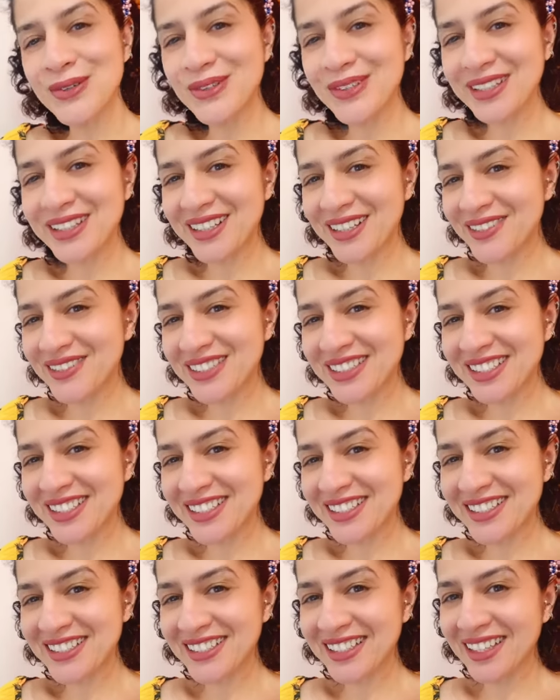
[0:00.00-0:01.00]
Olá, minhas
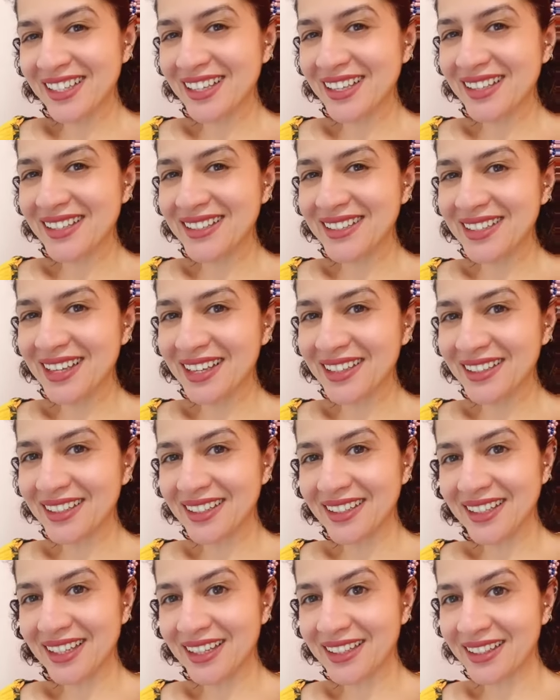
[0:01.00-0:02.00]
delicinhas da
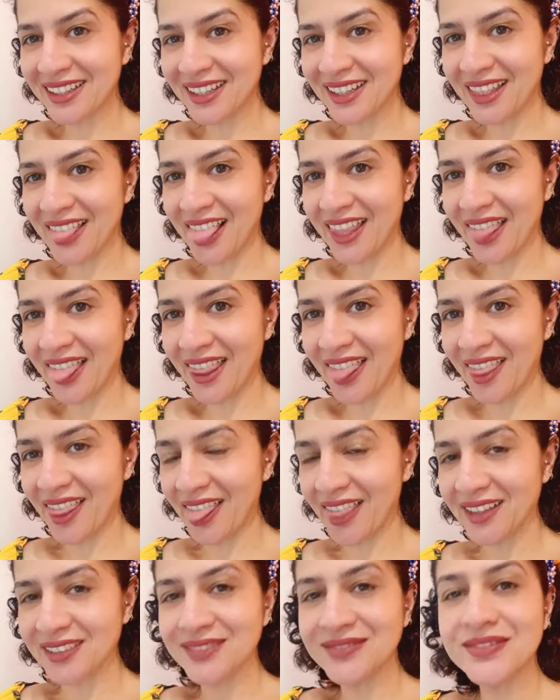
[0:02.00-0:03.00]
internet.
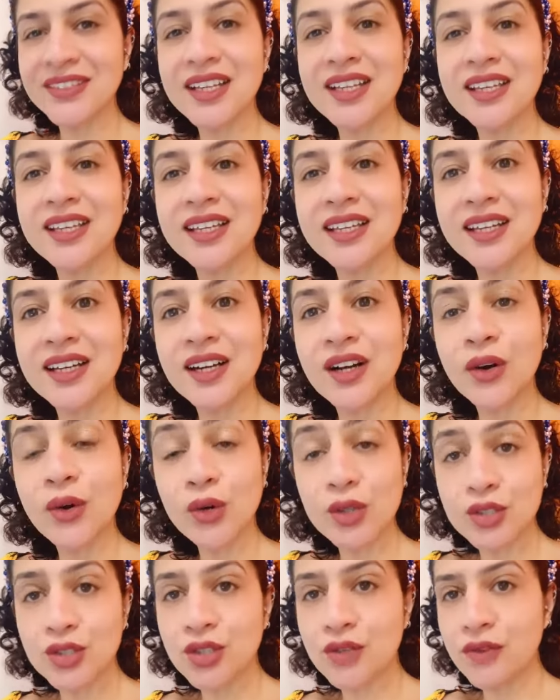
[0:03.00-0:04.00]

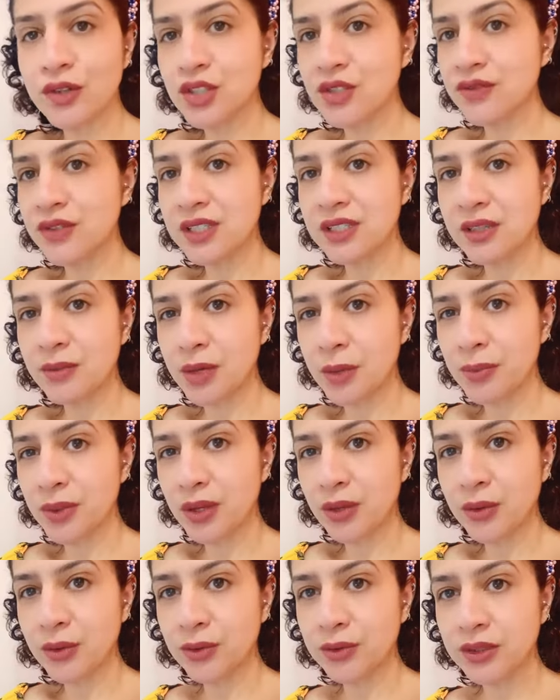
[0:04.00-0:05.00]
Hoje eu vou te fazer uma
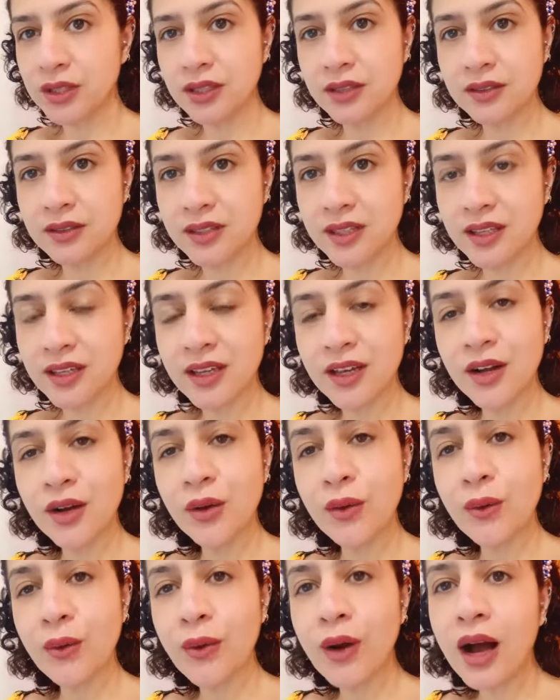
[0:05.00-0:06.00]
pergunta.
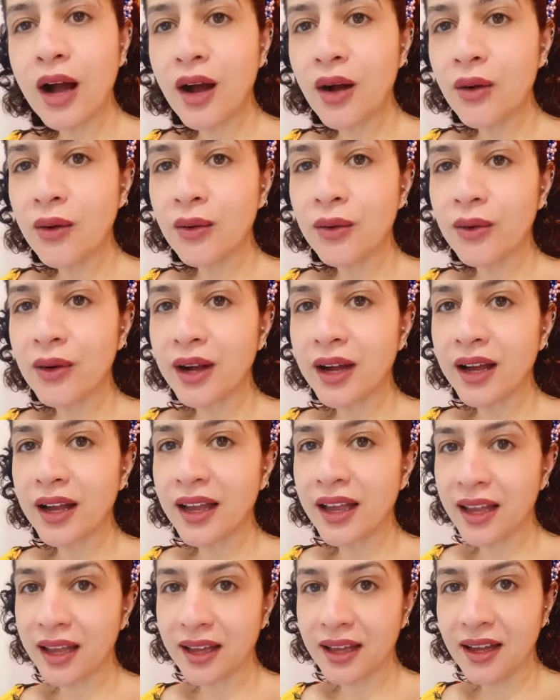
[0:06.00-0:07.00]
Qual
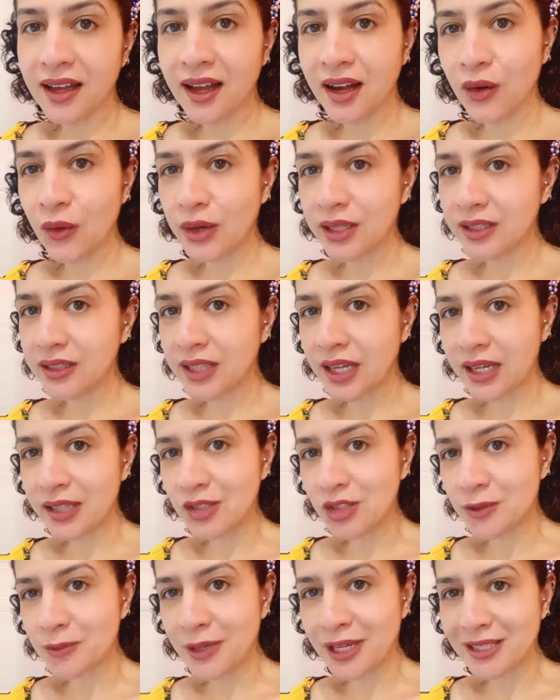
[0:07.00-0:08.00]
é a
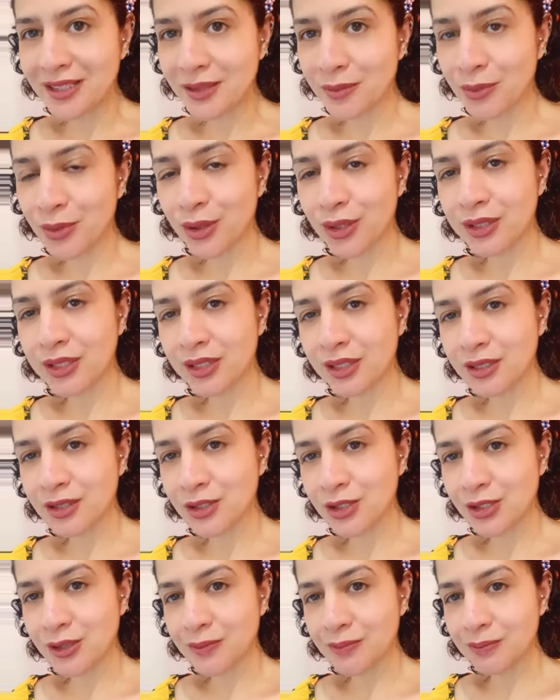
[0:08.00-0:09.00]
qualidade mais
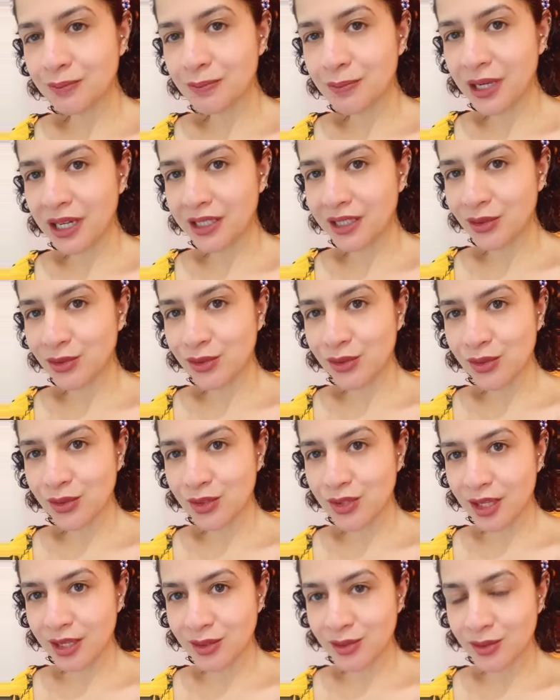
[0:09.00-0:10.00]
importante para o
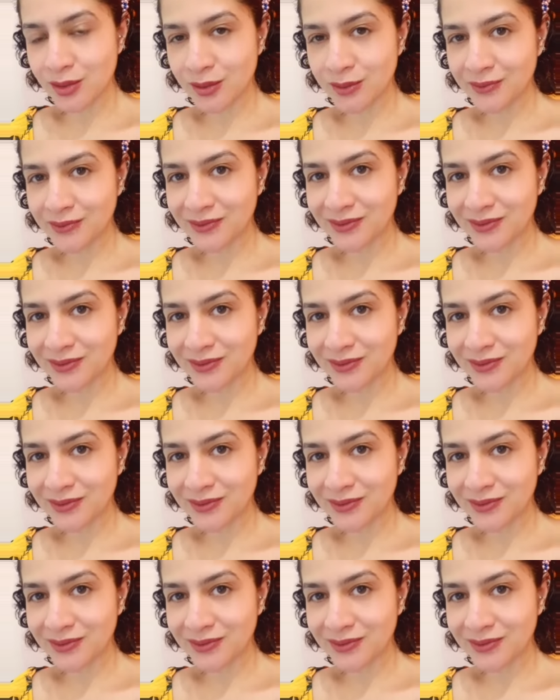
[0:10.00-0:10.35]
sucesso?